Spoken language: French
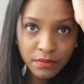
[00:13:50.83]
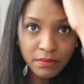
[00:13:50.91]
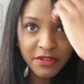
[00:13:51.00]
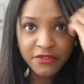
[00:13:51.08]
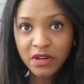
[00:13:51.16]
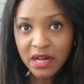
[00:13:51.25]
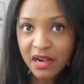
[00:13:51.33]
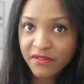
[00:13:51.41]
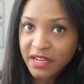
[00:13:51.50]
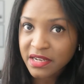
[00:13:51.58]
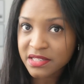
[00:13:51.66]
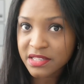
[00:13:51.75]
ma foi,
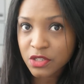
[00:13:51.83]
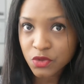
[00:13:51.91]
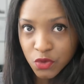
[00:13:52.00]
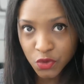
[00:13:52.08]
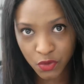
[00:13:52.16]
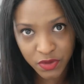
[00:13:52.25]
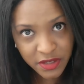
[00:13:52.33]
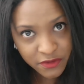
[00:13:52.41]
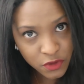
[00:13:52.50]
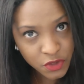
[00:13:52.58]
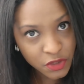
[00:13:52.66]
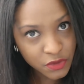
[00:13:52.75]
avec les extensions, ça
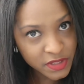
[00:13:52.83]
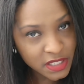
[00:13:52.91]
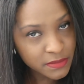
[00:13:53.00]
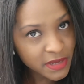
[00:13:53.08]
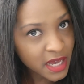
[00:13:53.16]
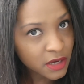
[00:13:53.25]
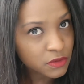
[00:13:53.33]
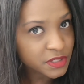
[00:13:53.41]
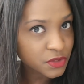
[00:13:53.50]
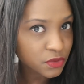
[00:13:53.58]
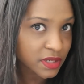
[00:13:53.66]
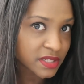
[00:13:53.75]
fonctionne aussi, mais à
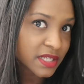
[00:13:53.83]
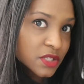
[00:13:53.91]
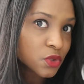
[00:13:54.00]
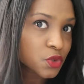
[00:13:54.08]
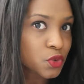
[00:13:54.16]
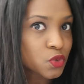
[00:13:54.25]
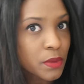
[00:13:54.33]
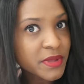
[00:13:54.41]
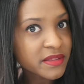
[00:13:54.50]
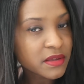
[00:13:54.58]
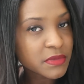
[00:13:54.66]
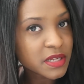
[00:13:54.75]
condition que les extensions soient
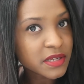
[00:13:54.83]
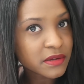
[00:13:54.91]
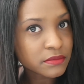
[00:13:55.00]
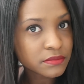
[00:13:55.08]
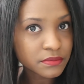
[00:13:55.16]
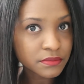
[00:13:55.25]
bien démêlées. Hein.